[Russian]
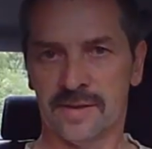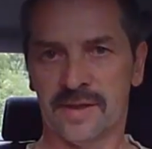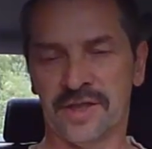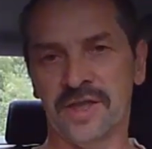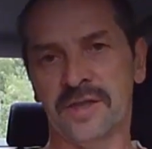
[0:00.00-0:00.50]

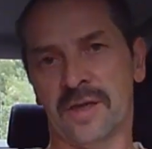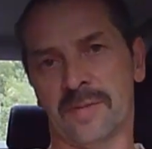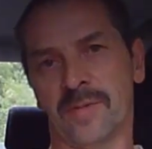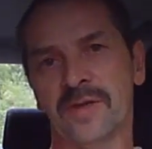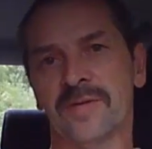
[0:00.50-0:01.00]
начать
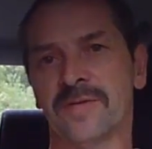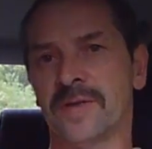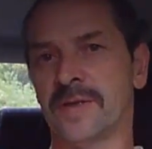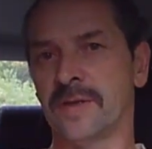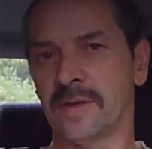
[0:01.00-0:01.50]
зарабатывать в
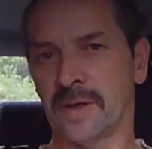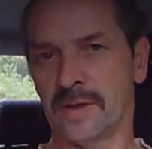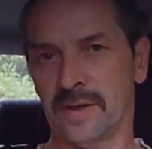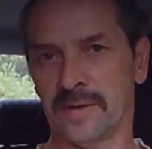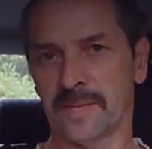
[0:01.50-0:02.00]
сети интернет.